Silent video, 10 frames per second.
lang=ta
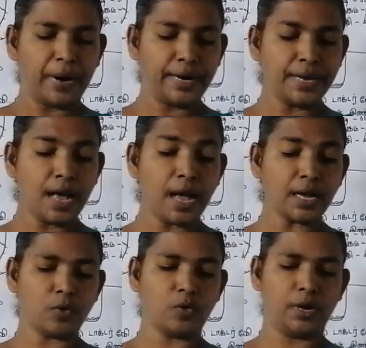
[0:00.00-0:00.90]

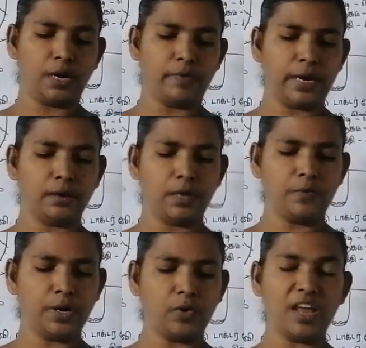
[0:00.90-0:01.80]
பணியாக கொண்டவர்
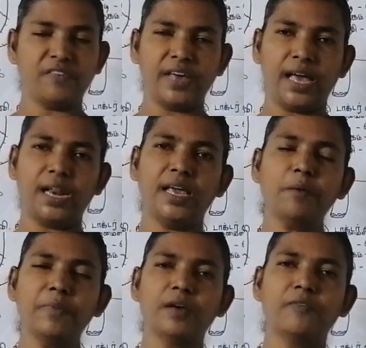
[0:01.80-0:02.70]
இவருடைய வேலையை